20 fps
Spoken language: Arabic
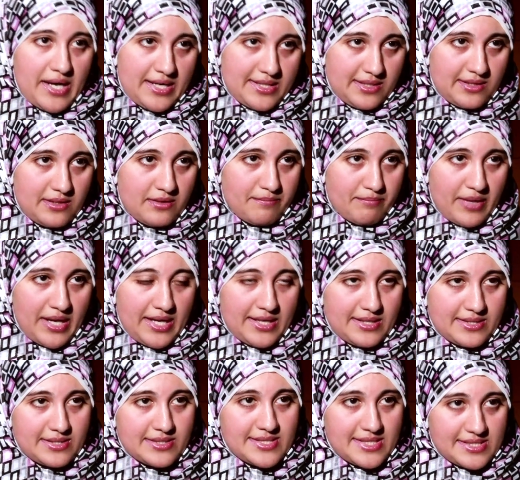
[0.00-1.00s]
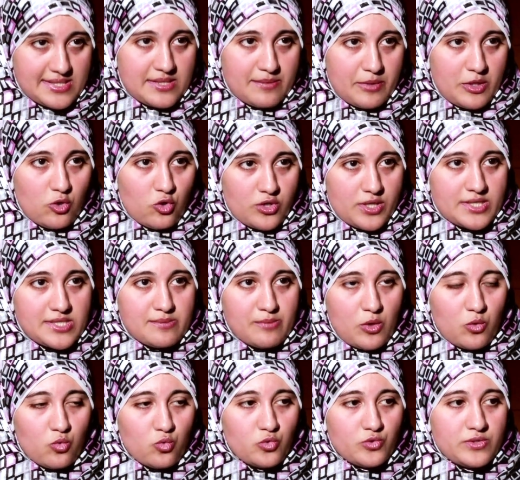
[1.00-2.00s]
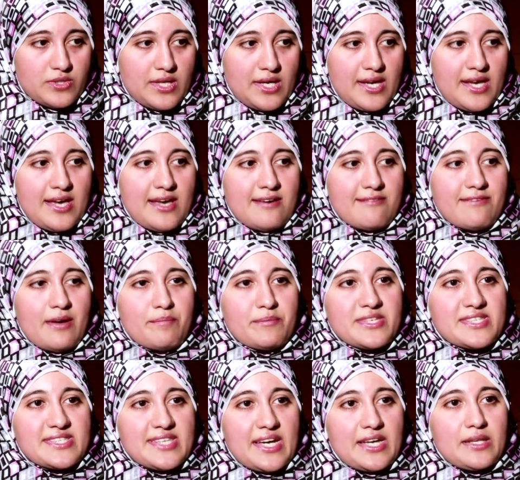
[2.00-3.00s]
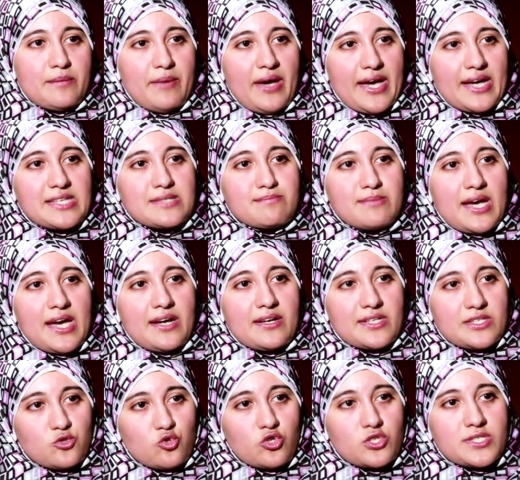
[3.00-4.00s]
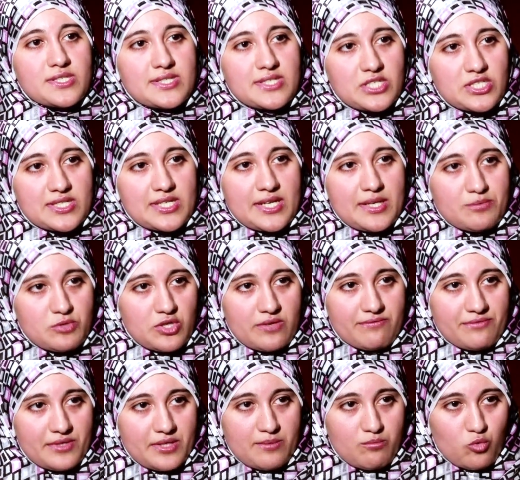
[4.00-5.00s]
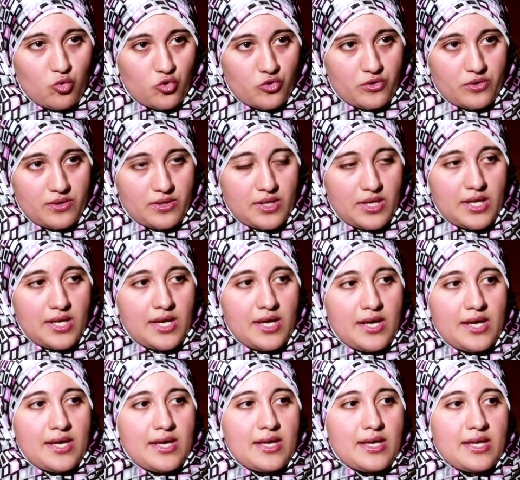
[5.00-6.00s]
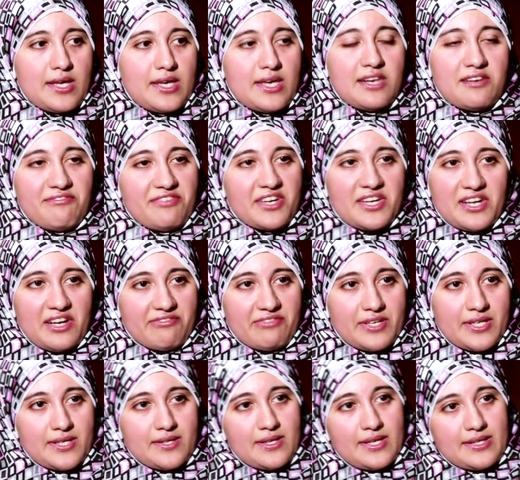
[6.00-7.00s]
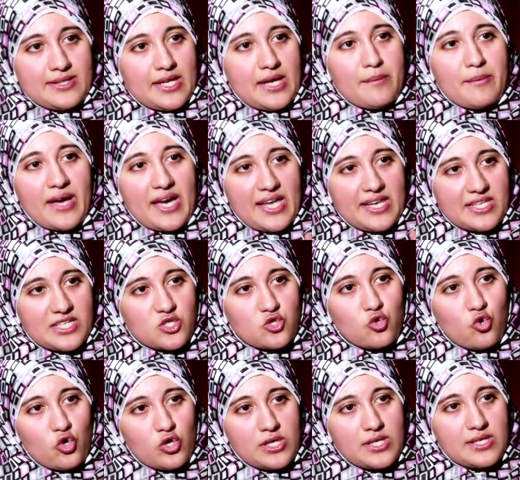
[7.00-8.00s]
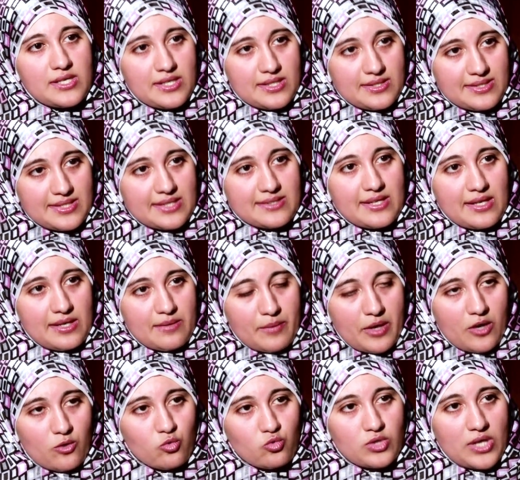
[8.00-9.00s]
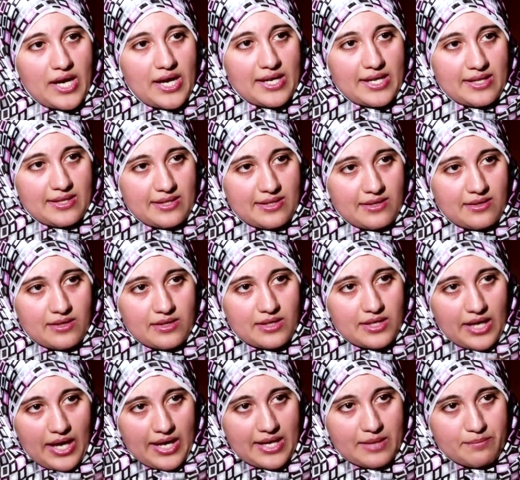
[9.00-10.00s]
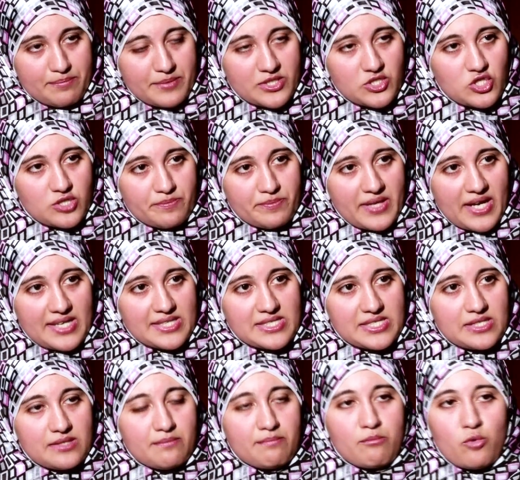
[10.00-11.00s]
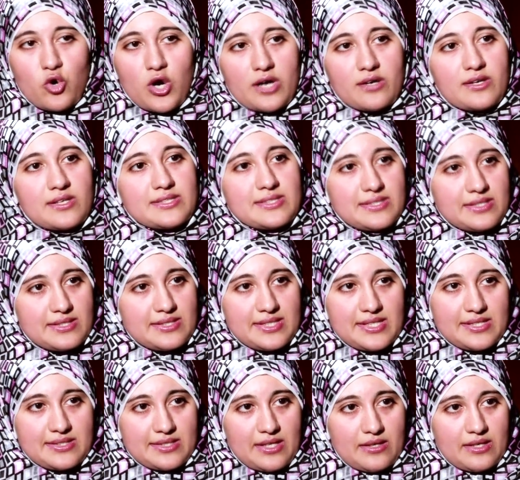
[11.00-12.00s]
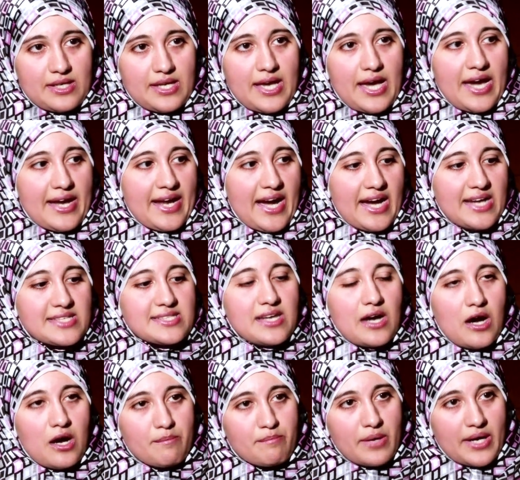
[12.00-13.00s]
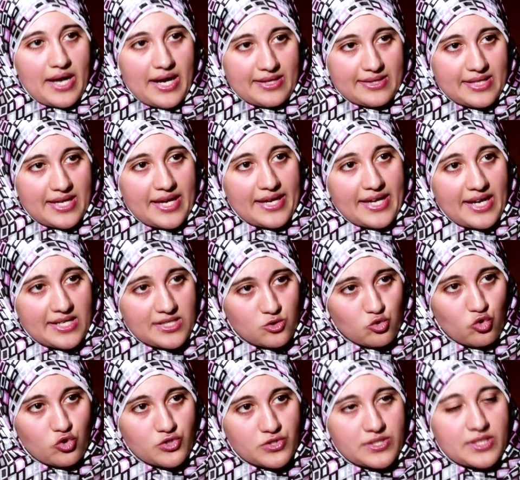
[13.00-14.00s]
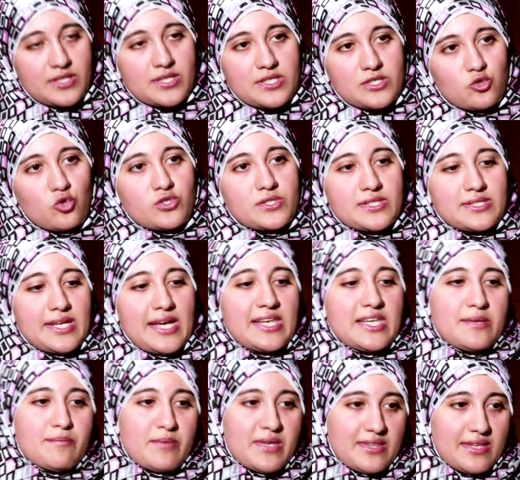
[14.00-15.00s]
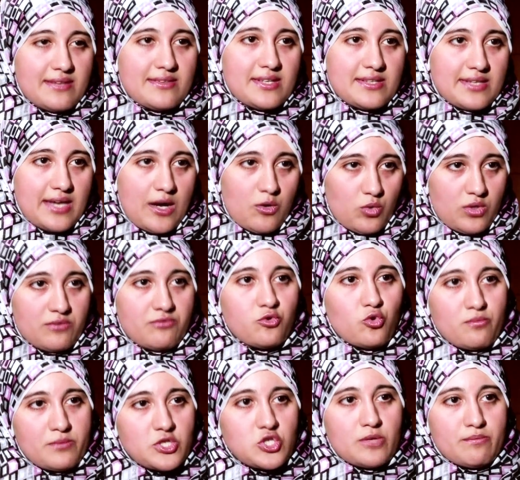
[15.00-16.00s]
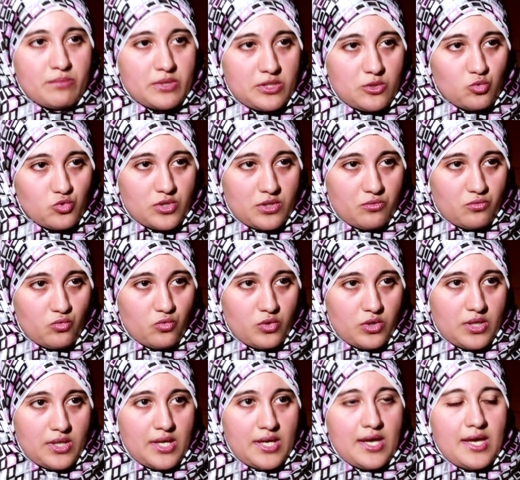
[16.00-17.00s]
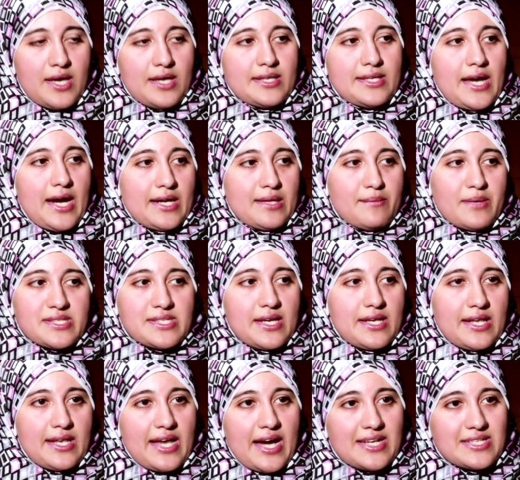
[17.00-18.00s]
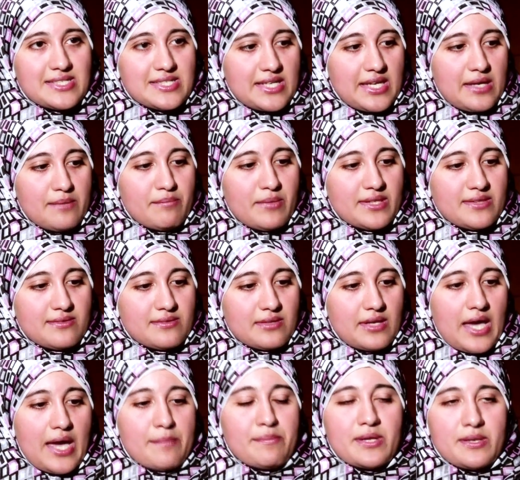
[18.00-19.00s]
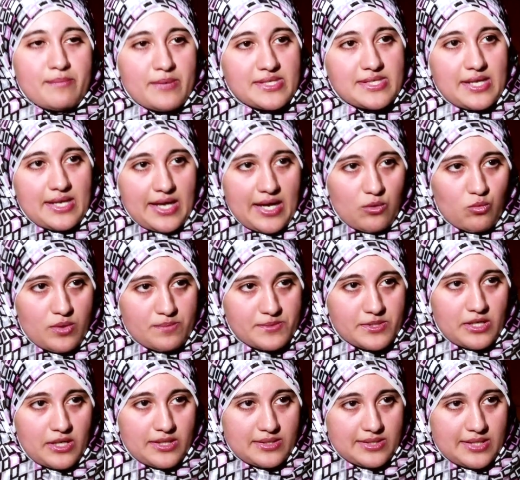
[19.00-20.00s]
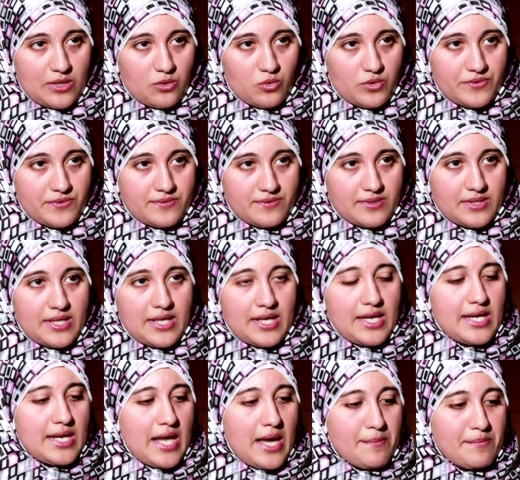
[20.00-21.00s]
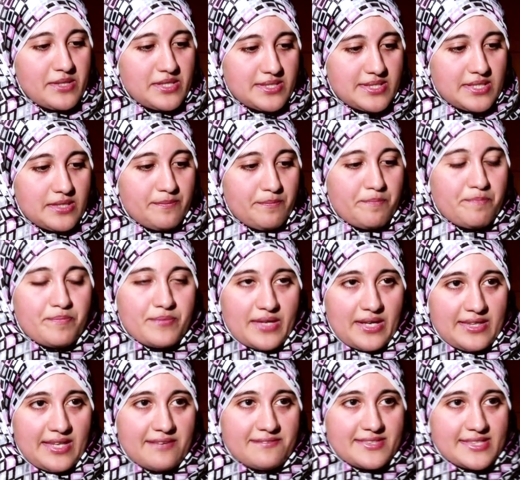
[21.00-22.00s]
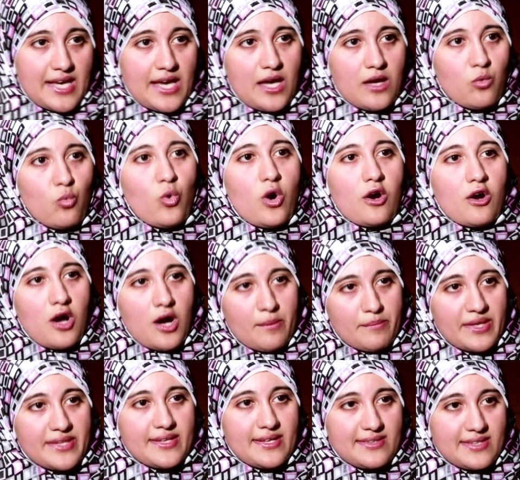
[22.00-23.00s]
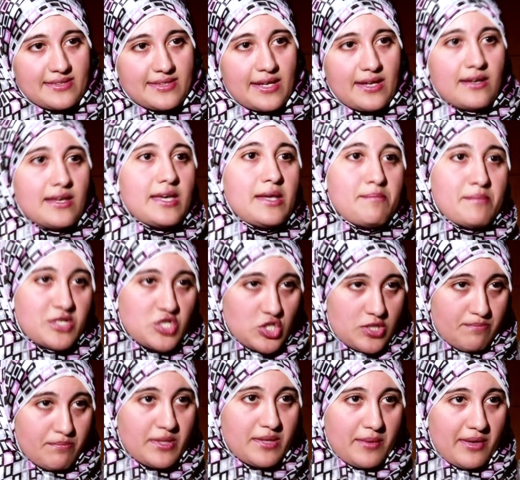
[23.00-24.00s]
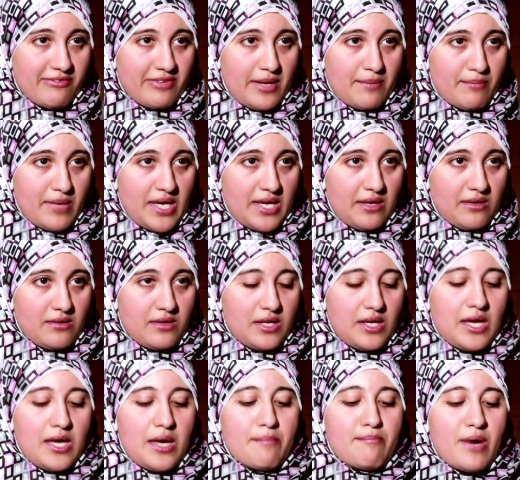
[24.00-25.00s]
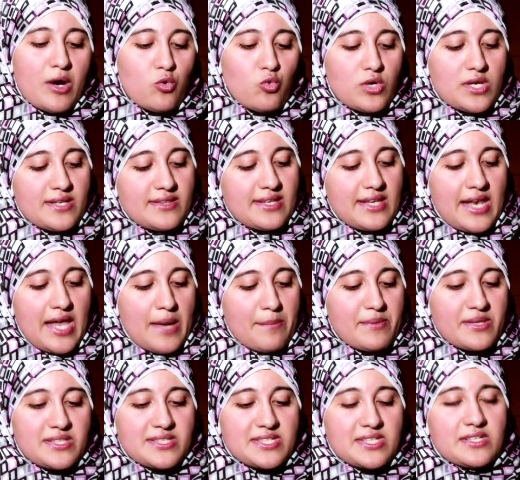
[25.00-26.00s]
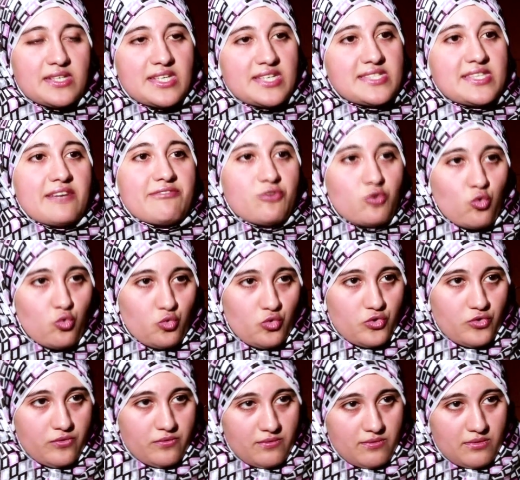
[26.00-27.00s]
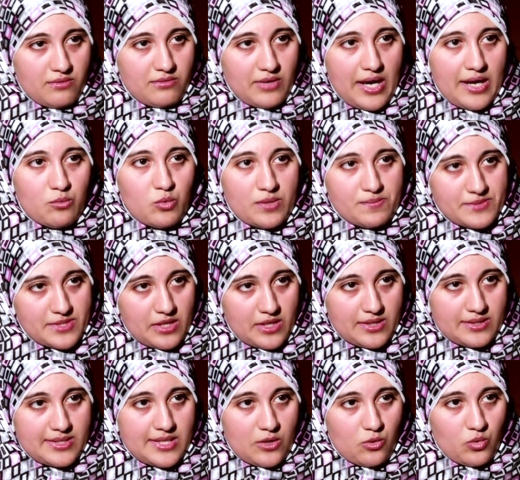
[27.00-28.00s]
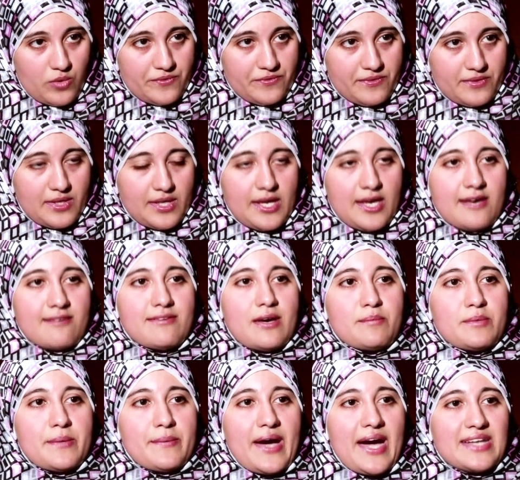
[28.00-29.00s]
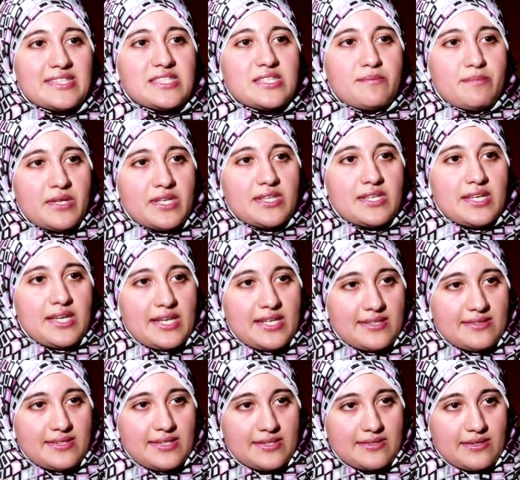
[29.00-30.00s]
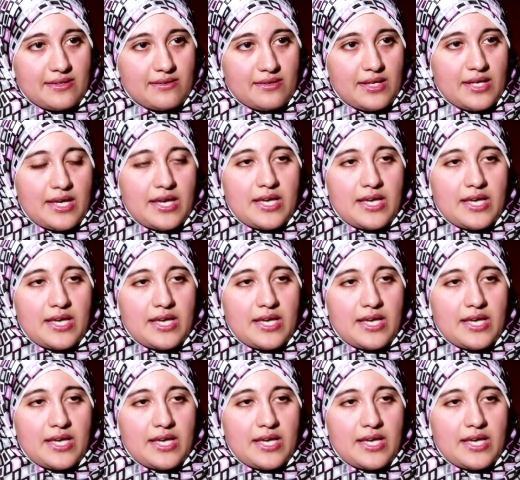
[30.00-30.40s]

مع الـ مع السيستم اللي اوريدي موجود فبنستخدم حاجه اسمها ريسورس ديسكريبشن فريم ورك الفكره في ايه ان انا ما اخليش كل الداتا اللي معروضه على على البيج بتاعتي مجرد داتا انا عايزه اعبر عنها كريسورس الريسورس ده ليه ميتا داتا او انفورميشن بتوصفه يعني مثلا انا عندي كلمه ابل مثلا على الويب سايت دوت الابل دي نفسها وراها ميتا داتا الماشين بتبقى فاهماها بقول ان الابل دي از فروت على الويب سايت دوت فبيبقى عندي ميننج للداتا